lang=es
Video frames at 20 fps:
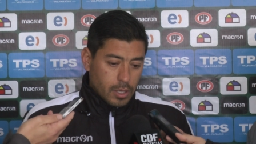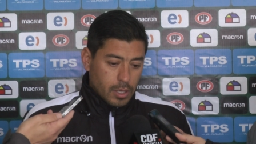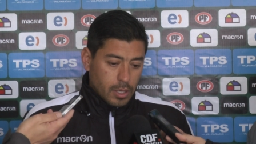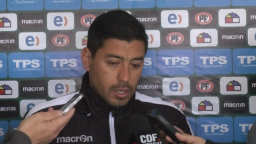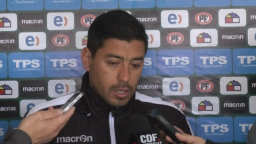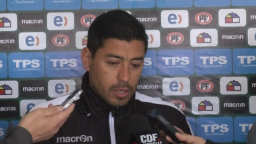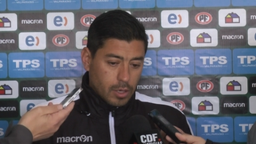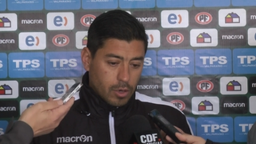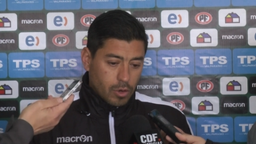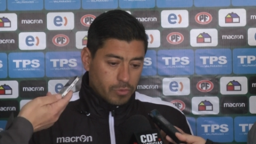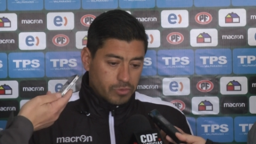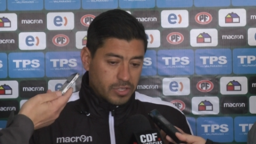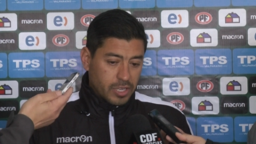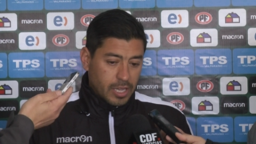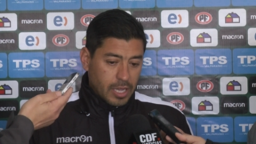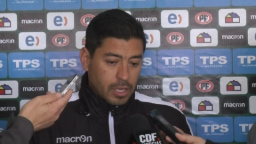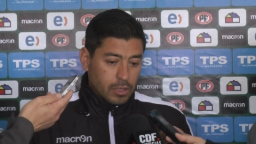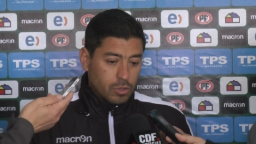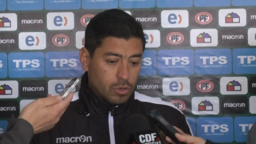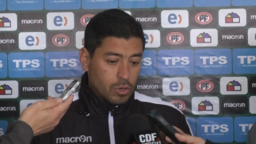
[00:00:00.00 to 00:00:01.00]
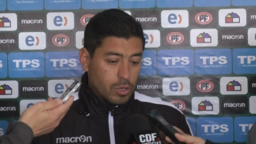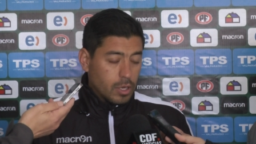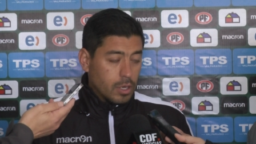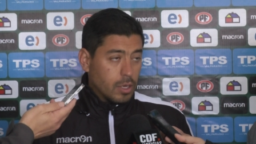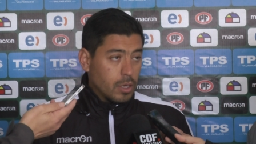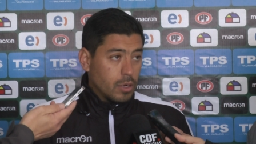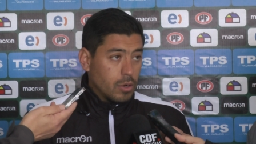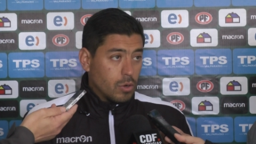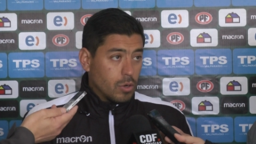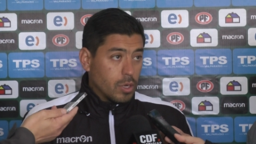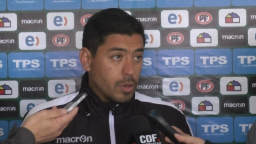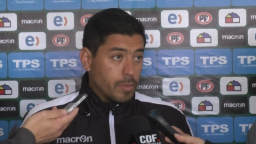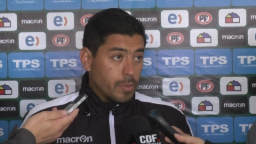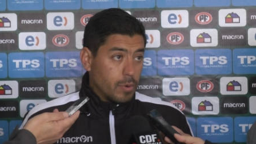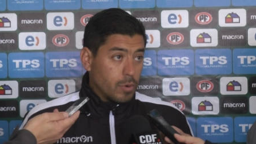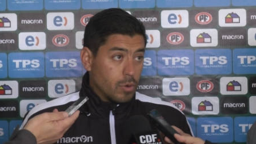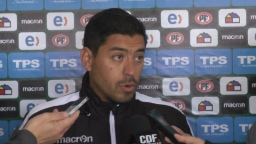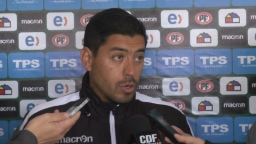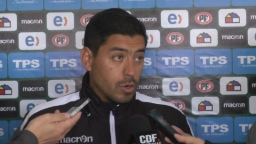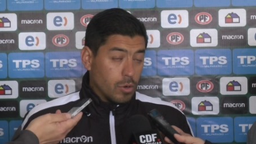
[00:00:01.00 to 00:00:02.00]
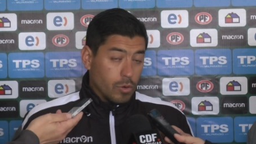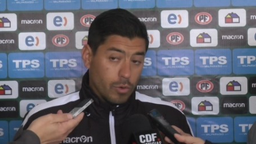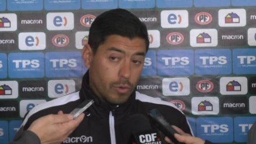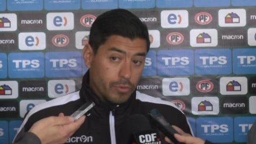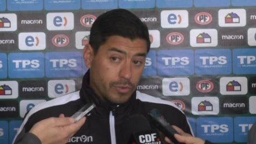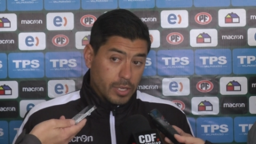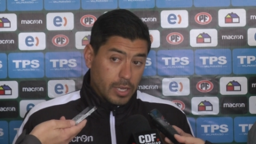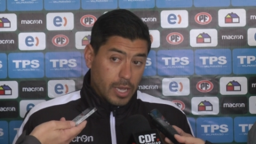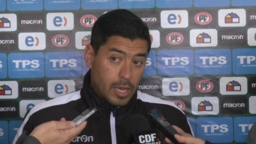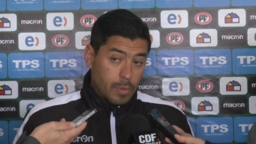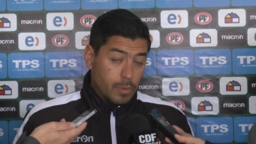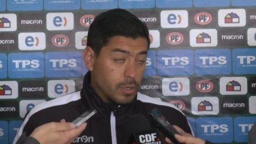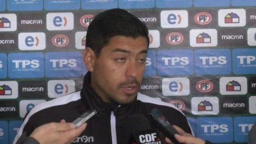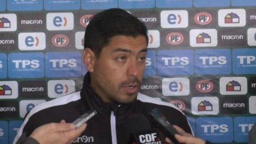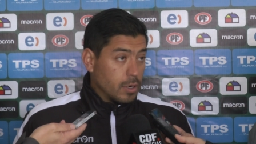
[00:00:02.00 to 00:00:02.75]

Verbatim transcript: eh, obsequiando lo que, lo, lo que obsequiamos